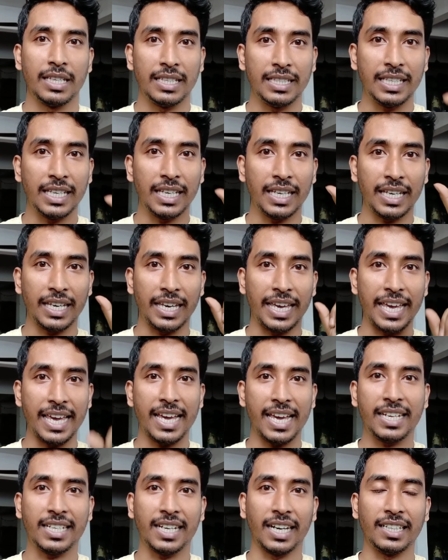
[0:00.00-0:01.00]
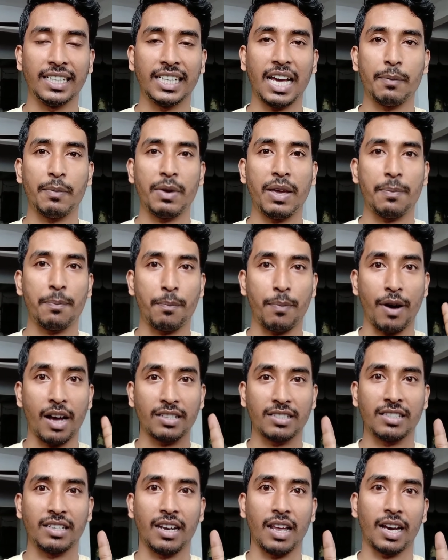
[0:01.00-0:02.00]
ये एक घंटा में
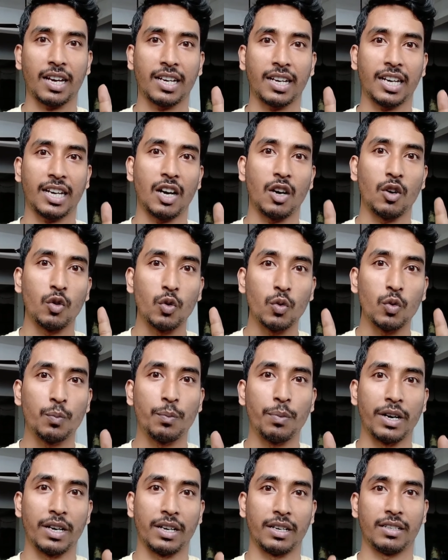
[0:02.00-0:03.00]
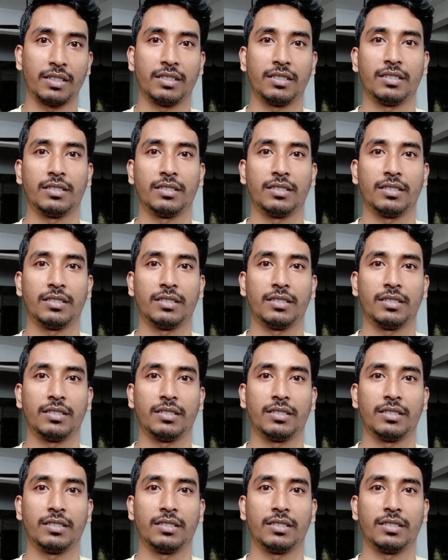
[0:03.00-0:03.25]
पाँच लाख का ऊपर